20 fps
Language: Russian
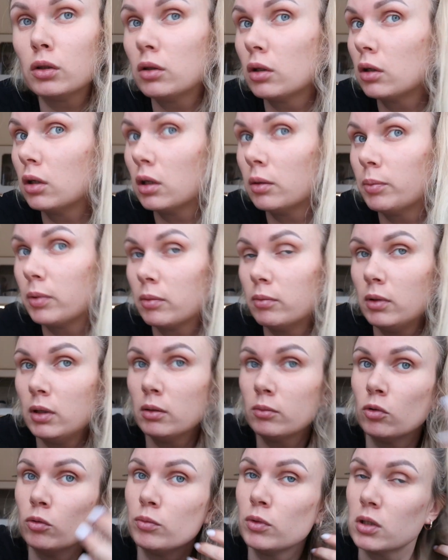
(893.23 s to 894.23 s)
меня такая
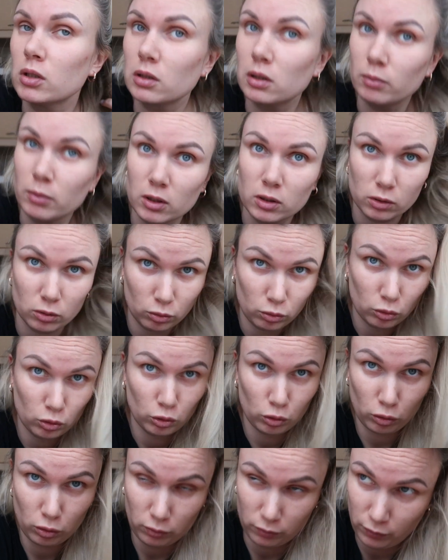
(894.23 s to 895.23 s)
проблема, у меня сломался
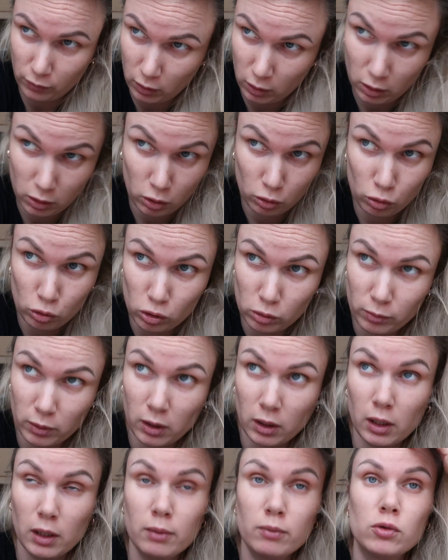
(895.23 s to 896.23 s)
утюжок. Не то
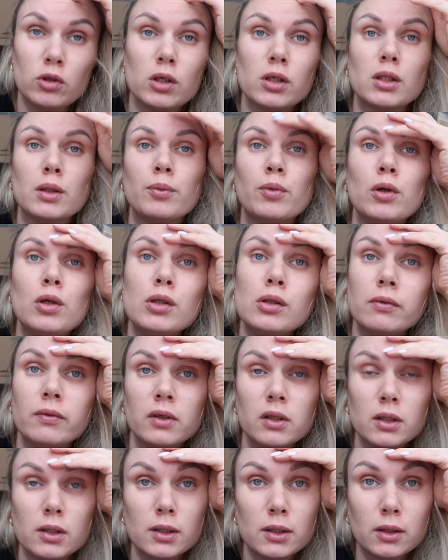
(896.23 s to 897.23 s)
чтобы я им часто
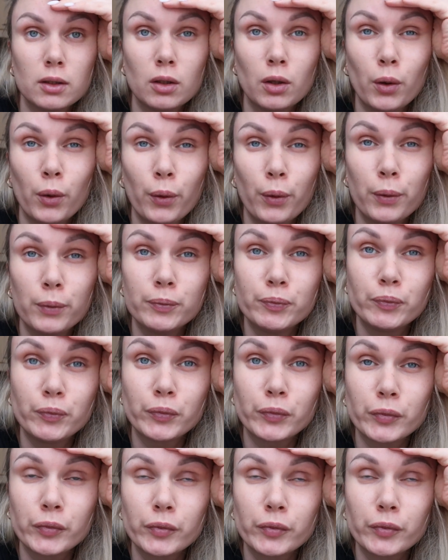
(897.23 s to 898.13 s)
пользовалась, но...